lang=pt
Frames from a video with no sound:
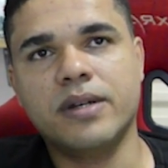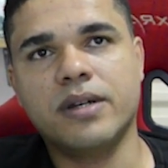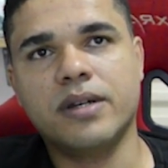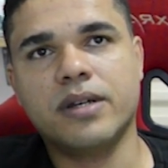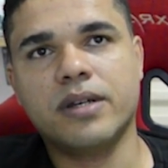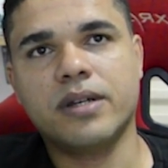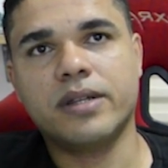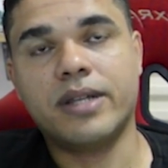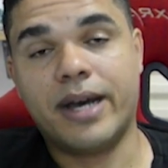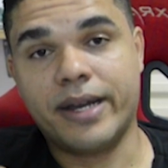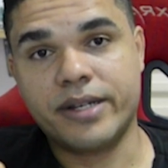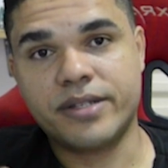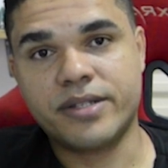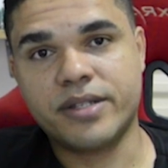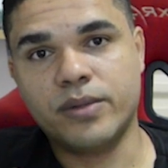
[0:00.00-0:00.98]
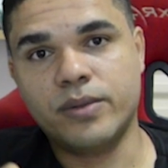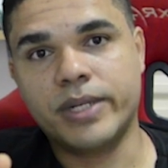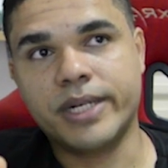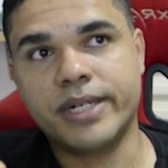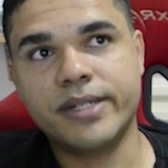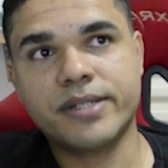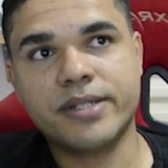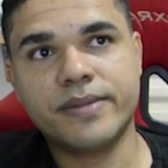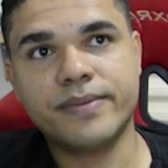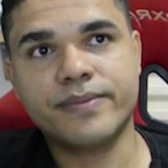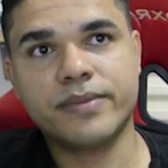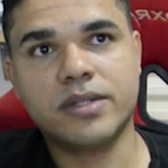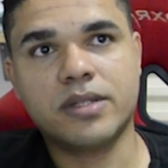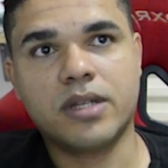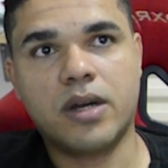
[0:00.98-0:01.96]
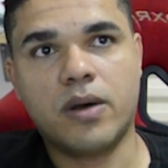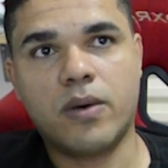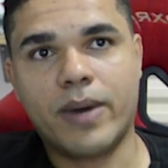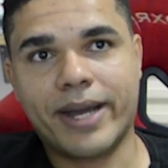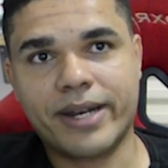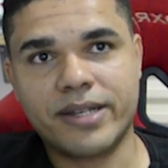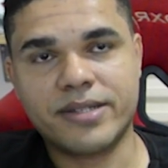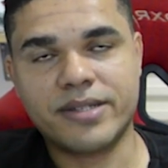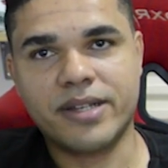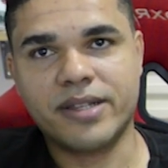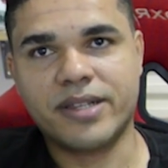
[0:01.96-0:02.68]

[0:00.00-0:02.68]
da área de segurança, então acrescenta